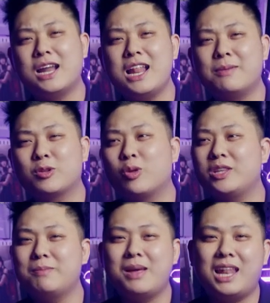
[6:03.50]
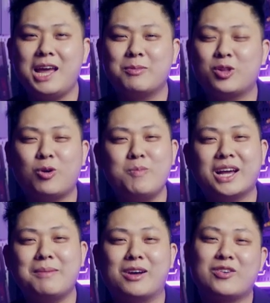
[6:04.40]
đây là một thông tin bên lề mà tôi không biết
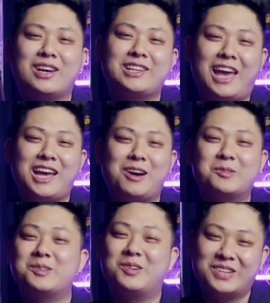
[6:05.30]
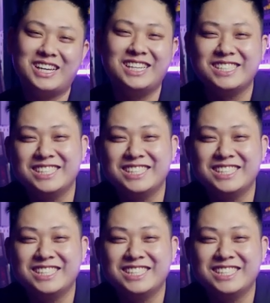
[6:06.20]
các bạn có cần nghe không nhưng mà ok.